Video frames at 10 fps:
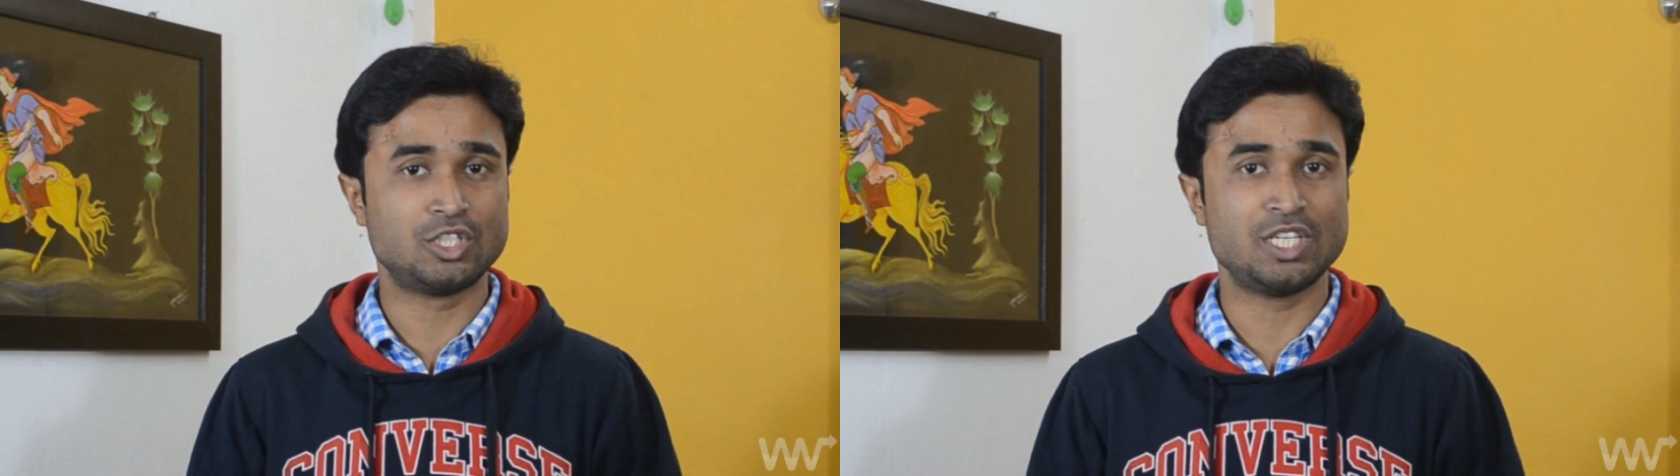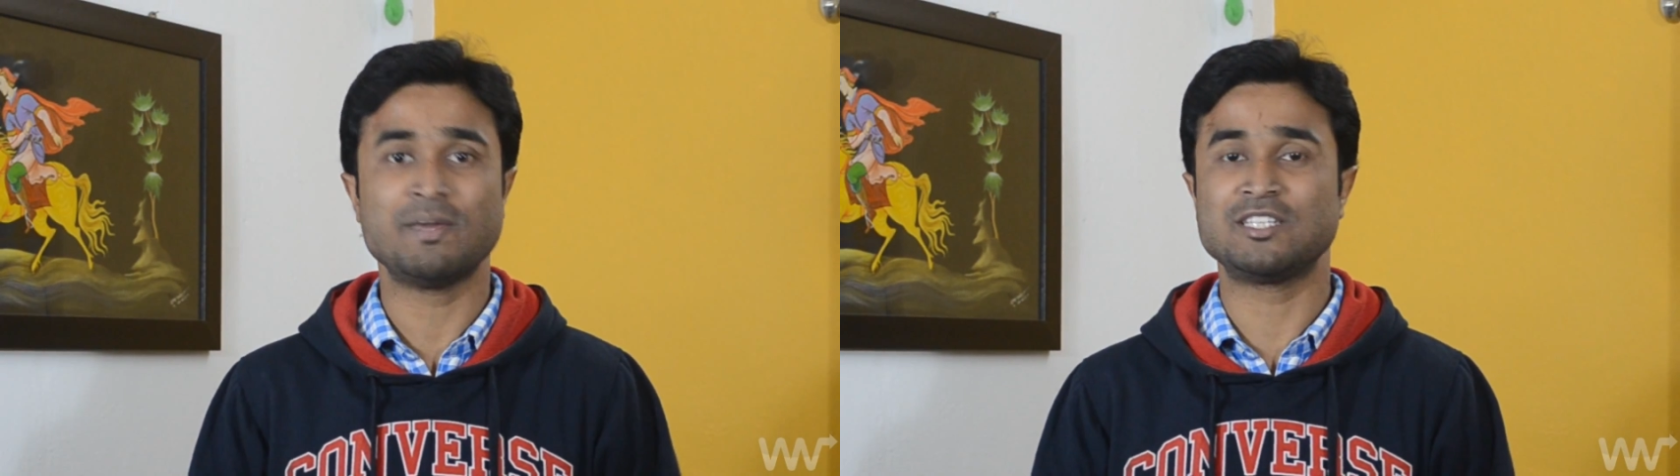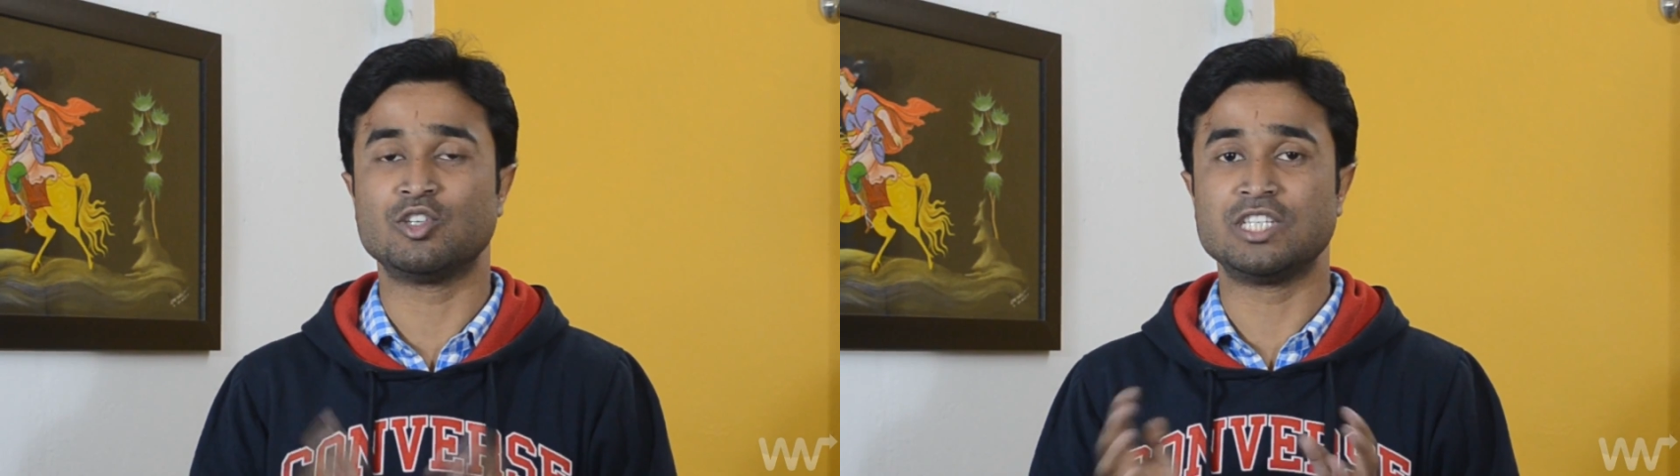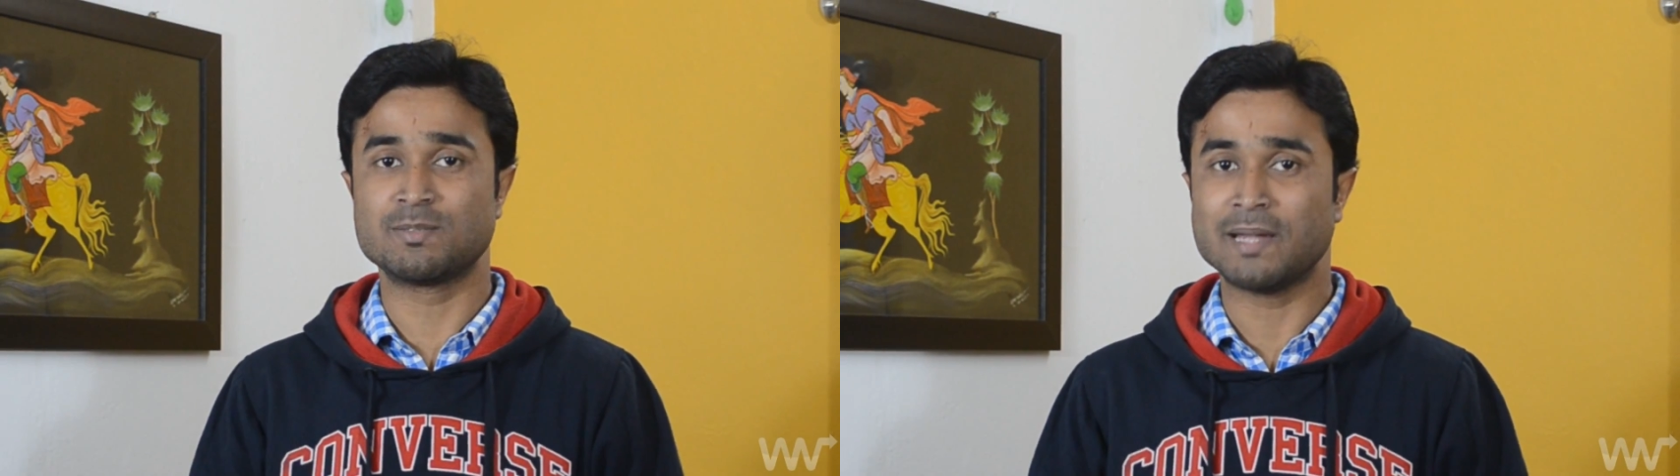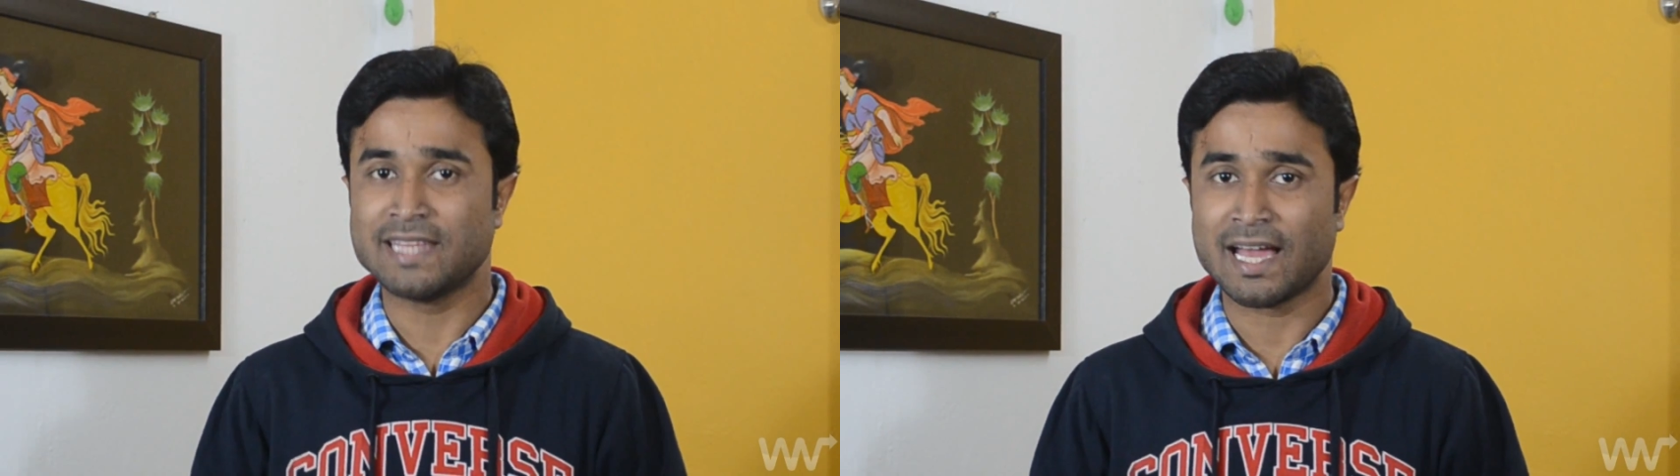जी में जो
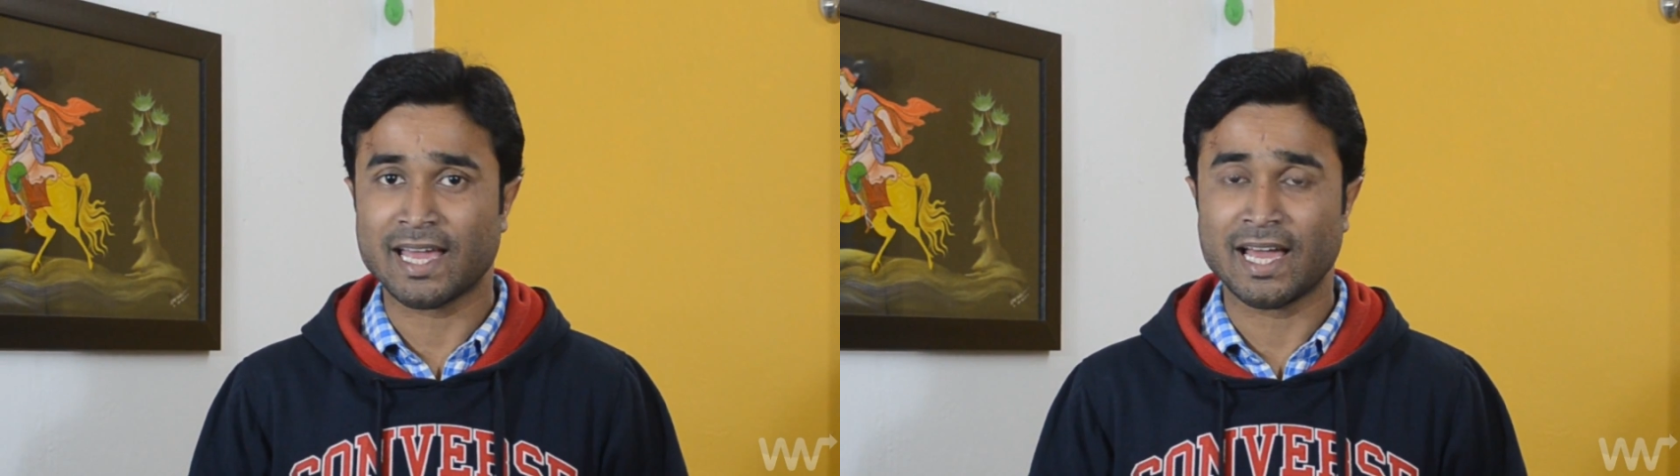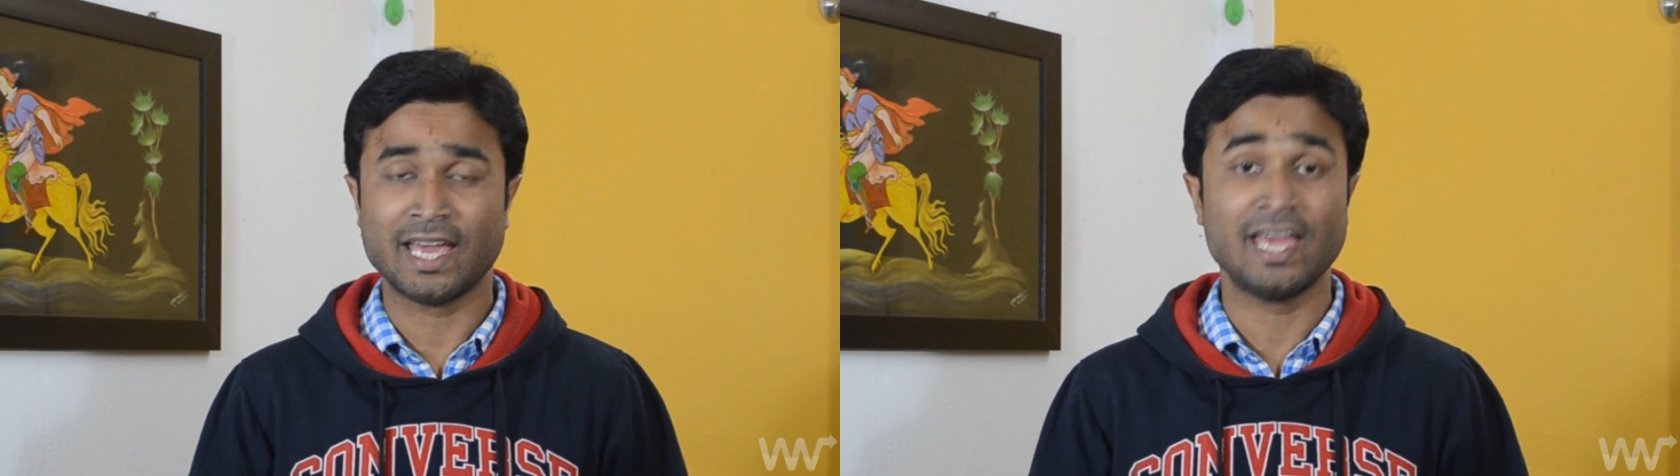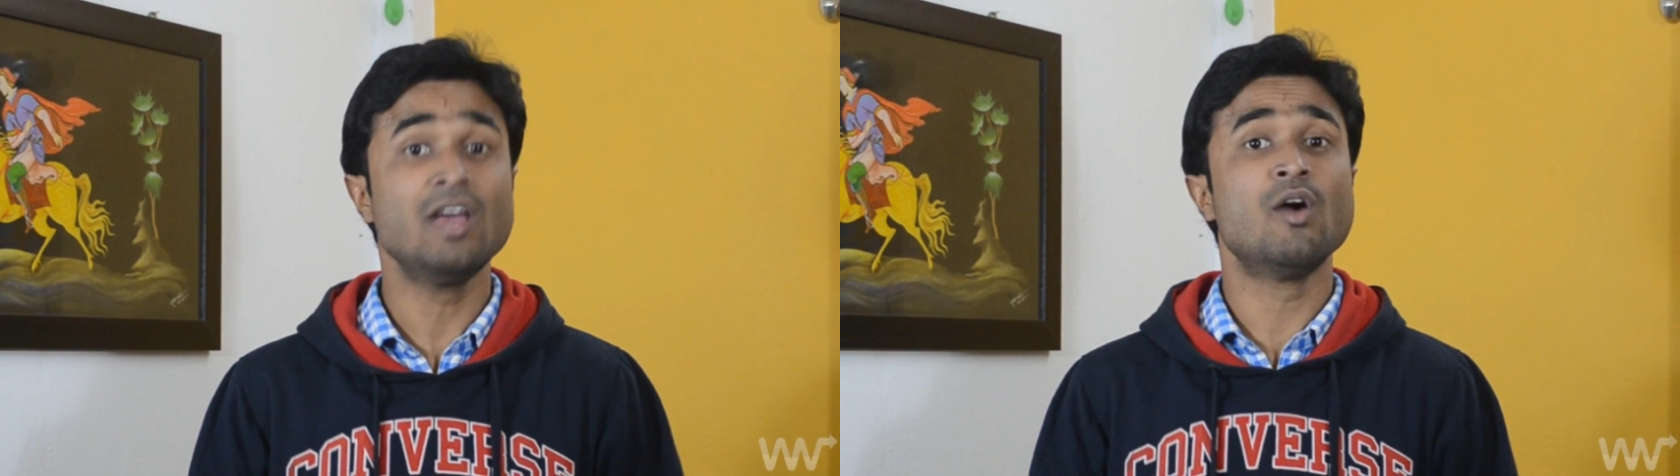डिस्प्ले दिया गया है